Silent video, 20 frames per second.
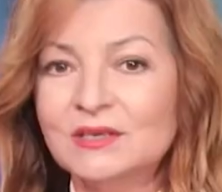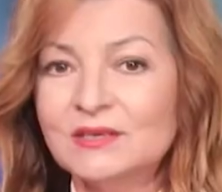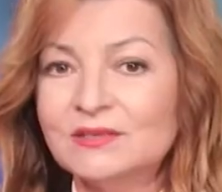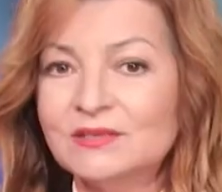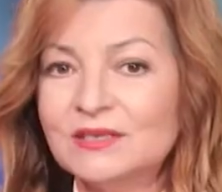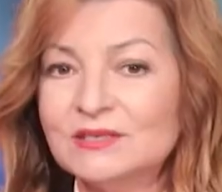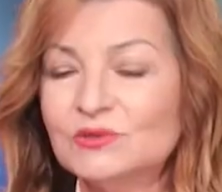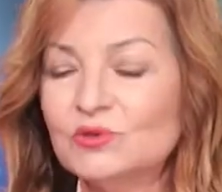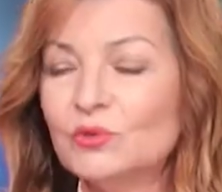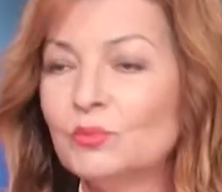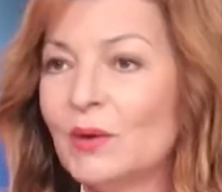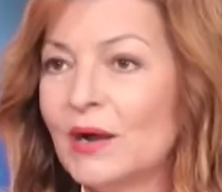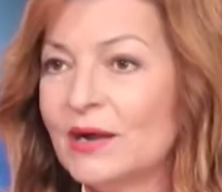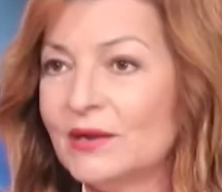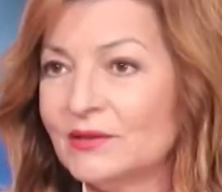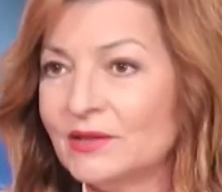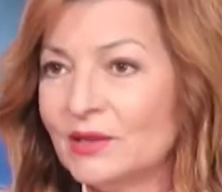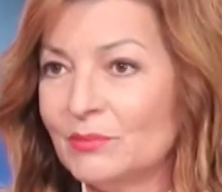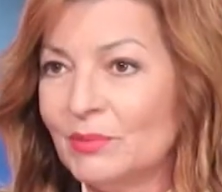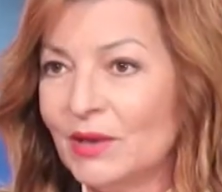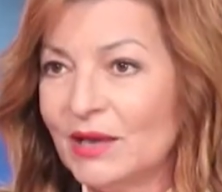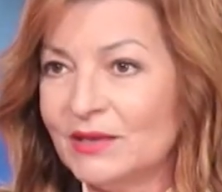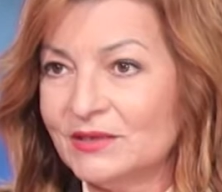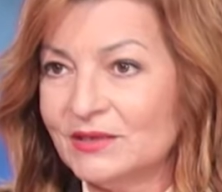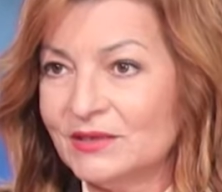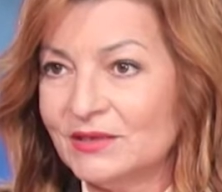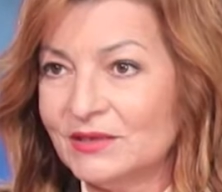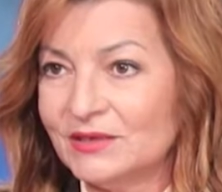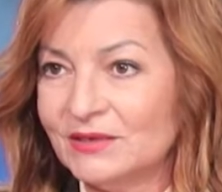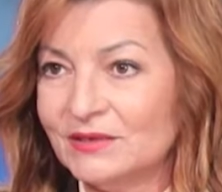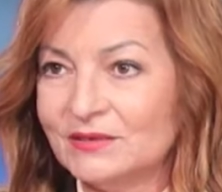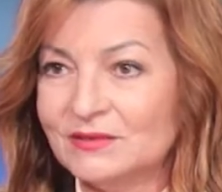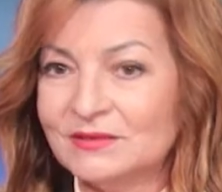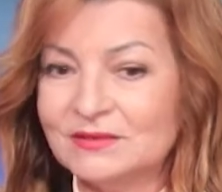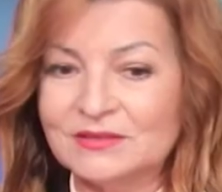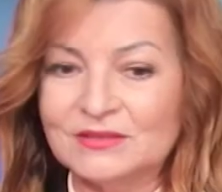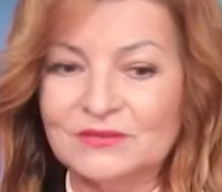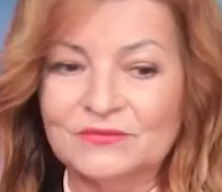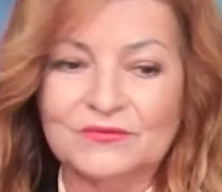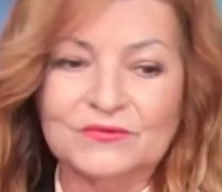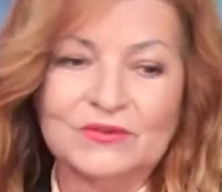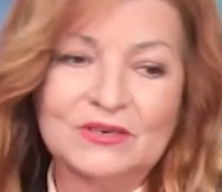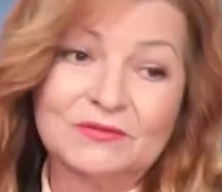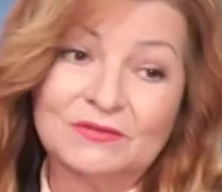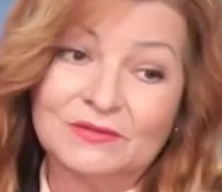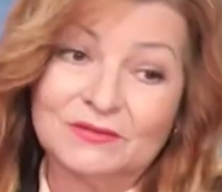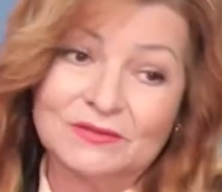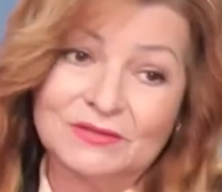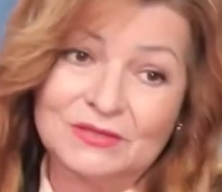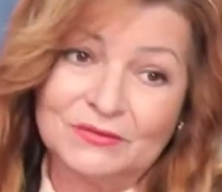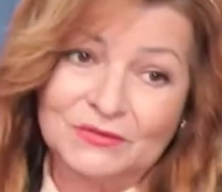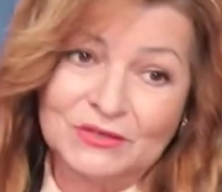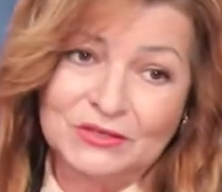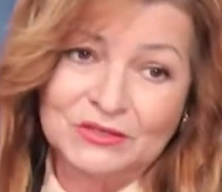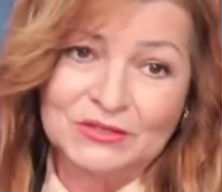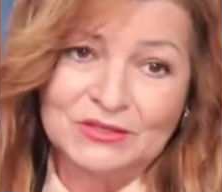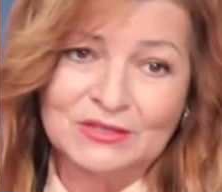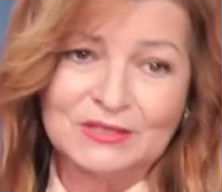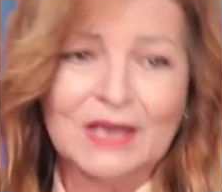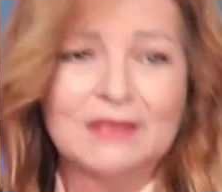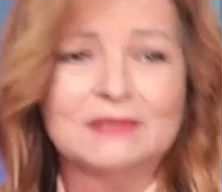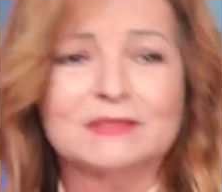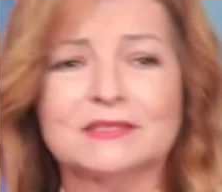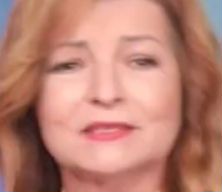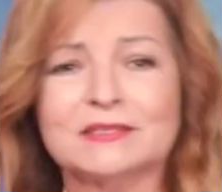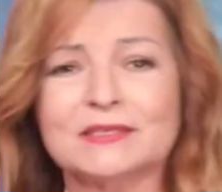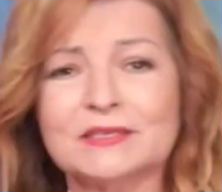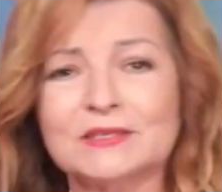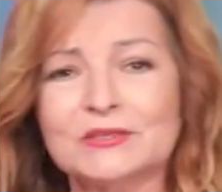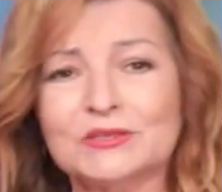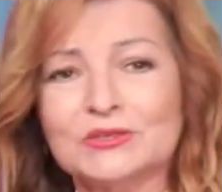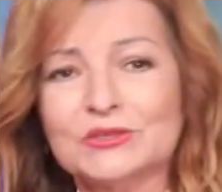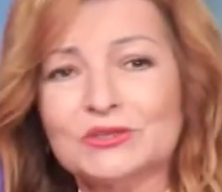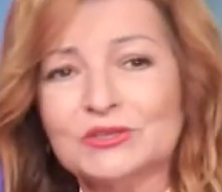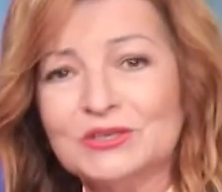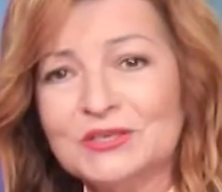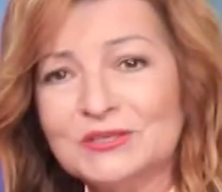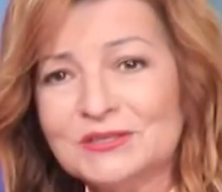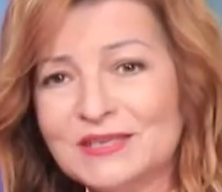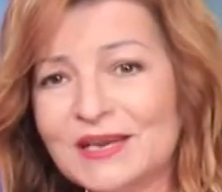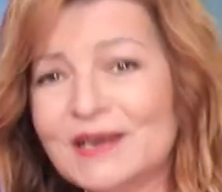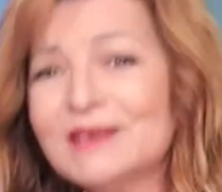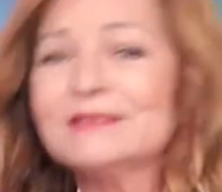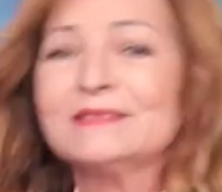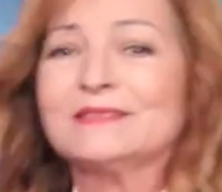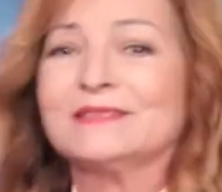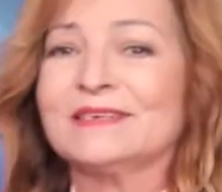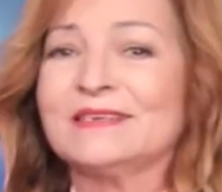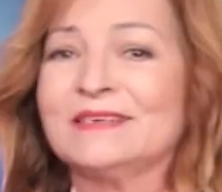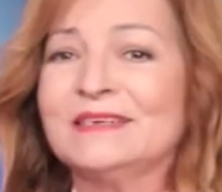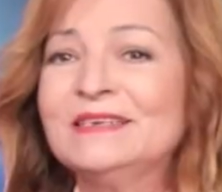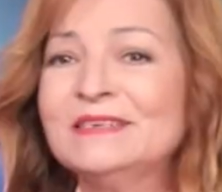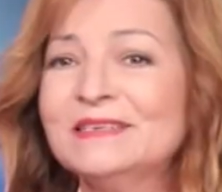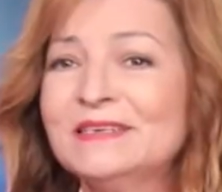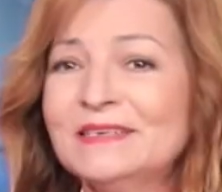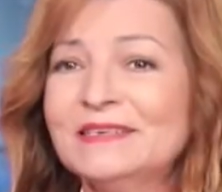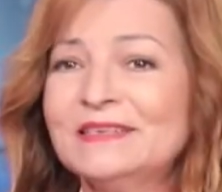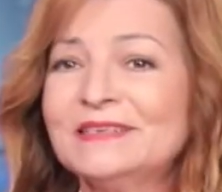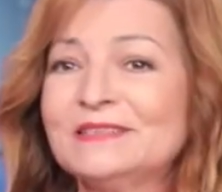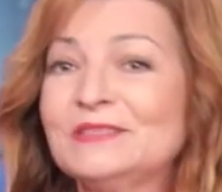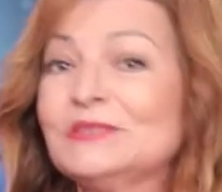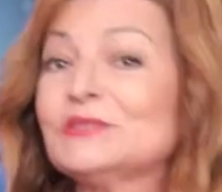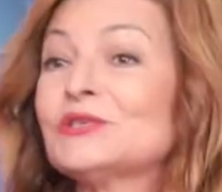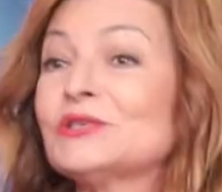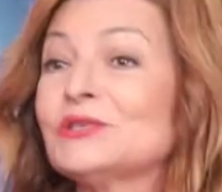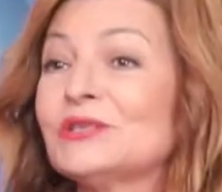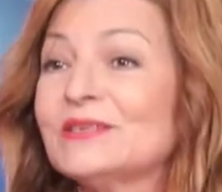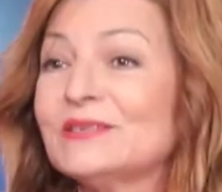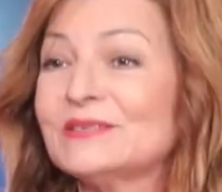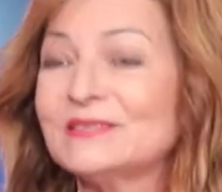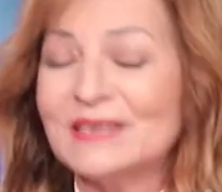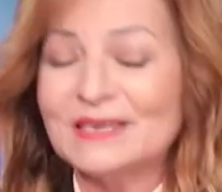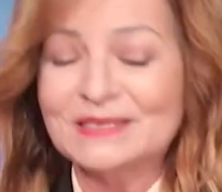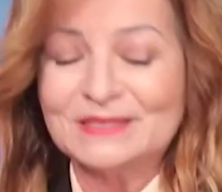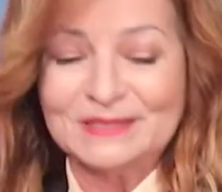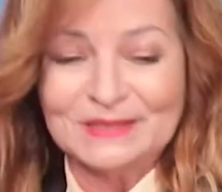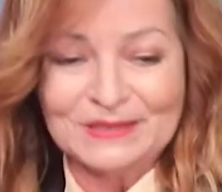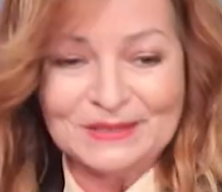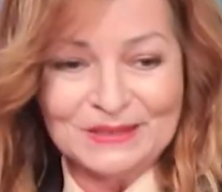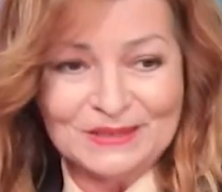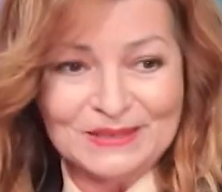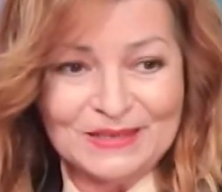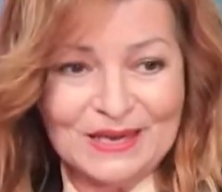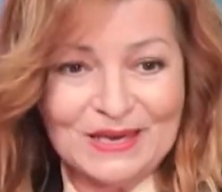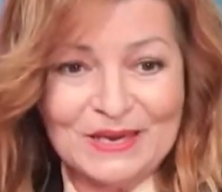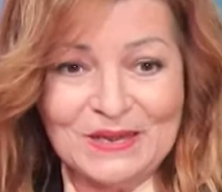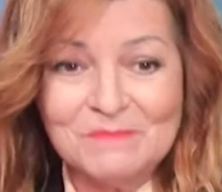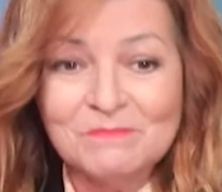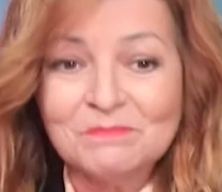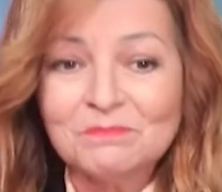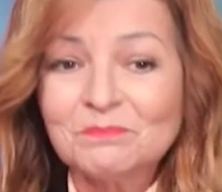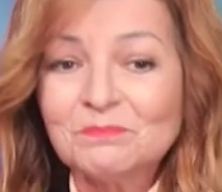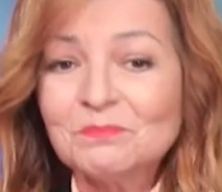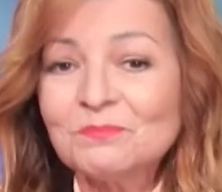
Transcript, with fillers: наступает на пятки цифр, э, цифратизация, диджитализация, диджитализация и так далее.